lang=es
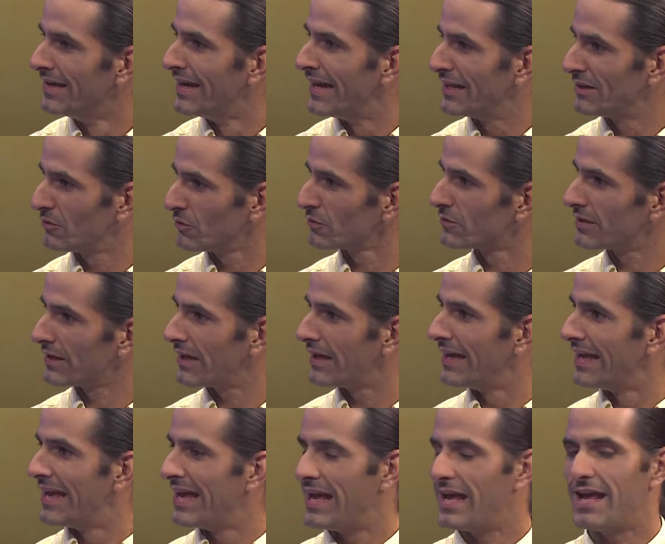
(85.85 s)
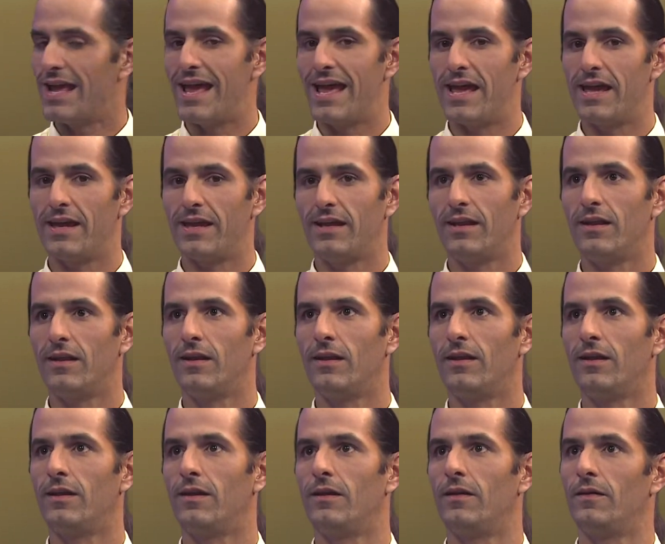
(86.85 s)
Entonces,
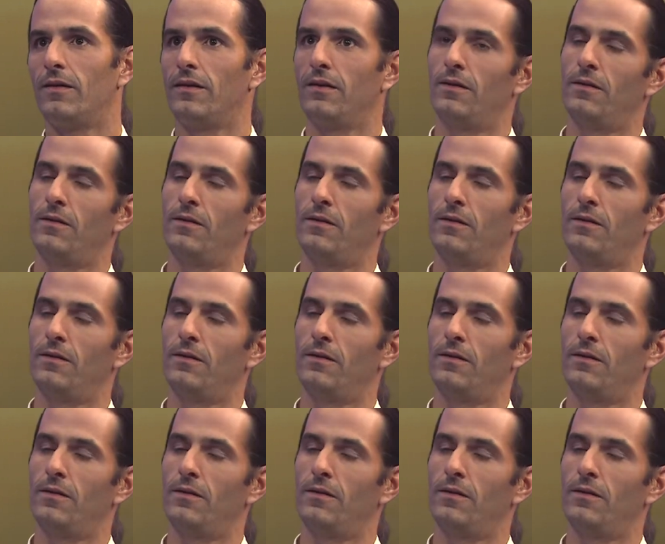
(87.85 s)
el,